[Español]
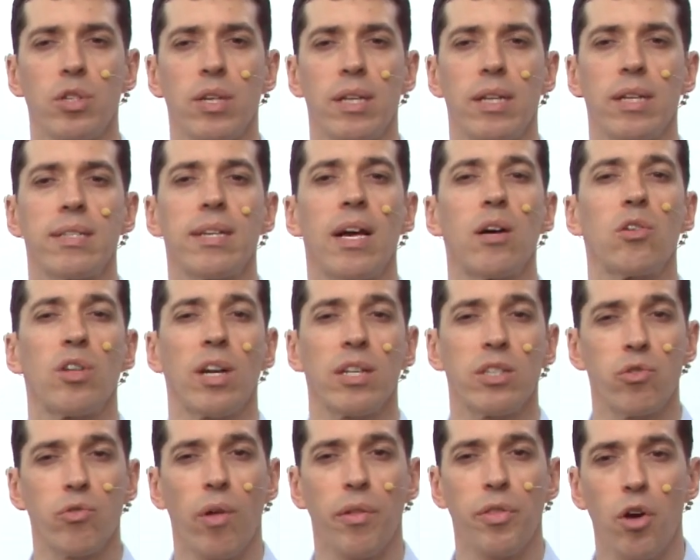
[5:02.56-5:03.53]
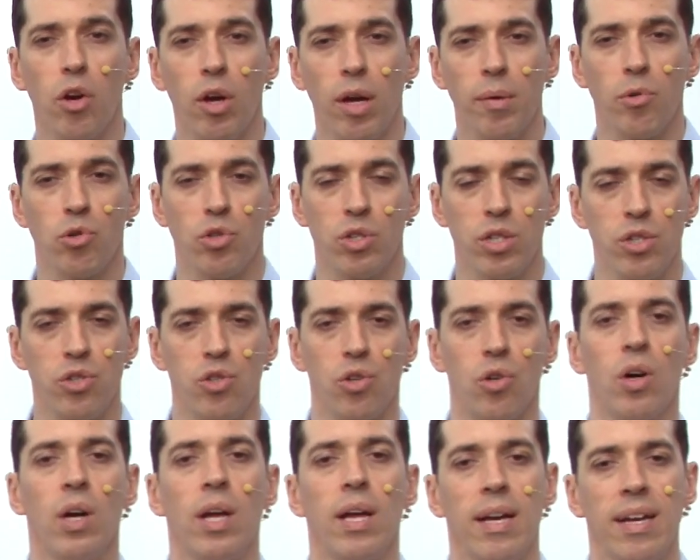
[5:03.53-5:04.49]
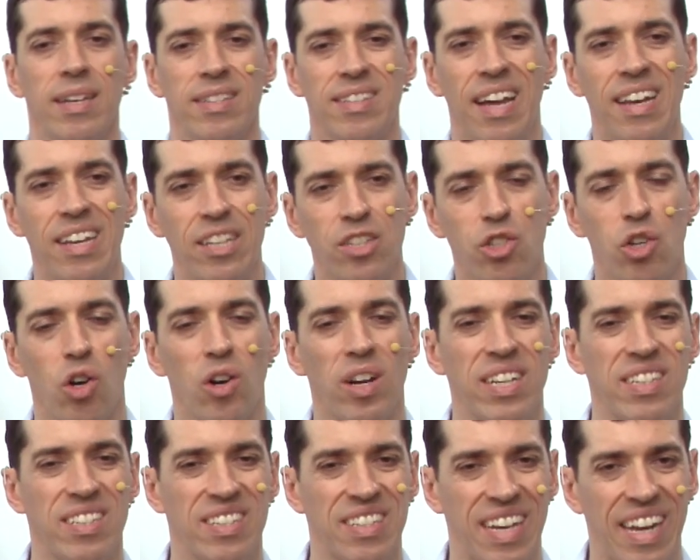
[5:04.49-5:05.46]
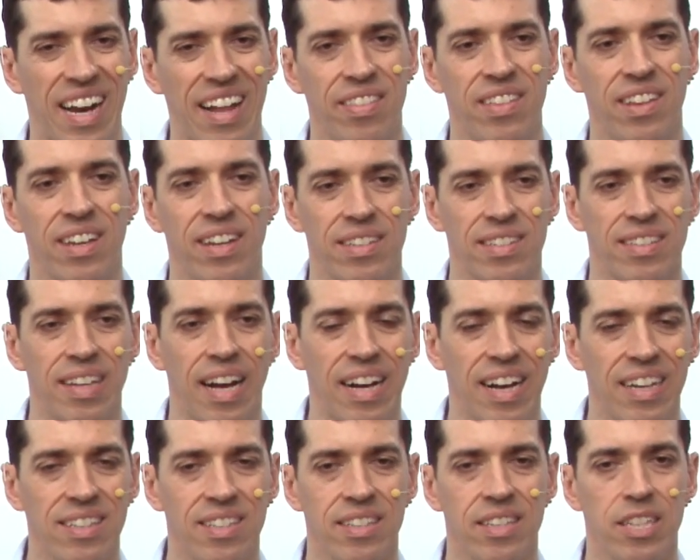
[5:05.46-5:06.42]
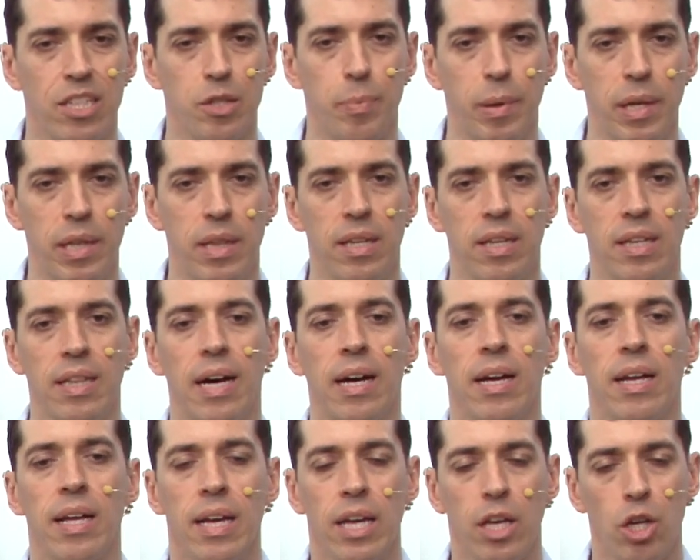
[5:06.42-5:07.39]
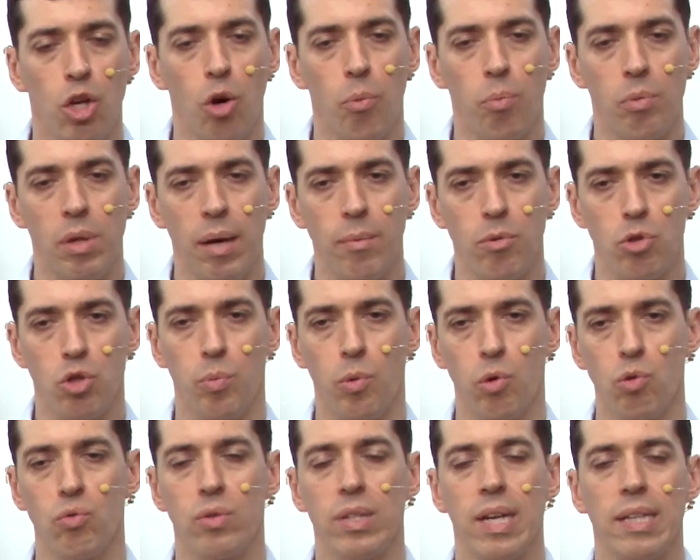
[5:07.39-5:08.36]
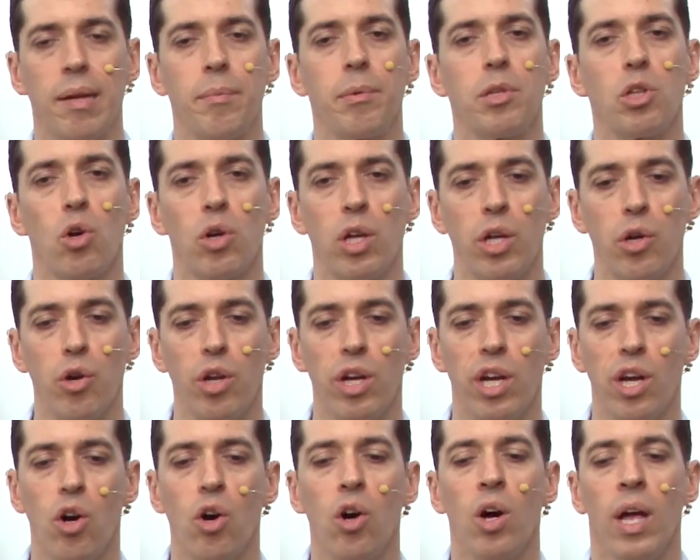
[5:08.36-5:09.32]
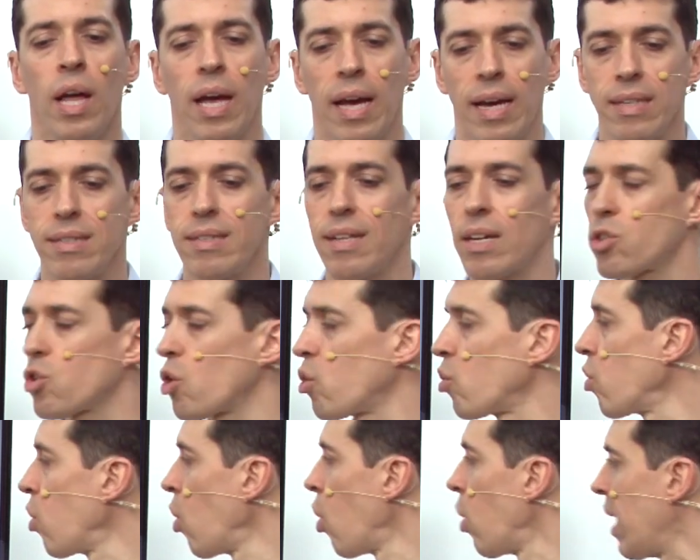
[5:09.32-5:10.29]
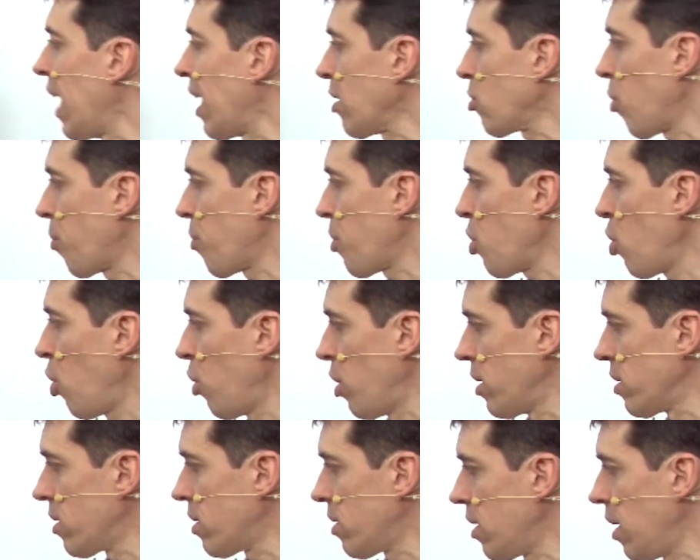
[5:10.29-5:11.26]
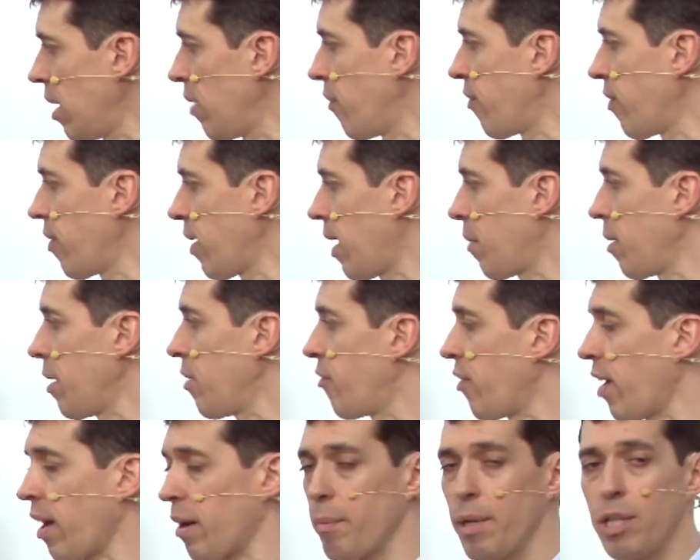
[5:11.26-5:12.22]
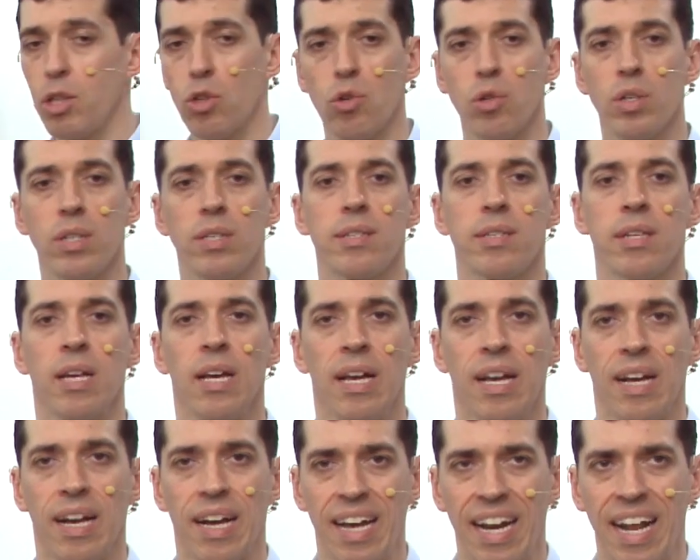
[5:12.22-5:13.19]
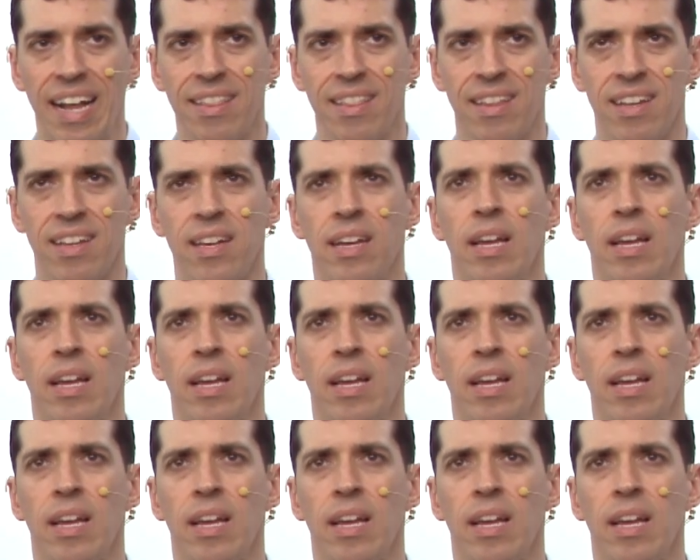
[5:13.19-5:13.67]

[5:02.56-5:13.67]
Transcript: en esa otra situación que hemos dicho, esa lesión que es grande, que está casi desprendida y optamos por un tratamiento quirúrgico, estas son las opciones. Si el, fragmento es grande,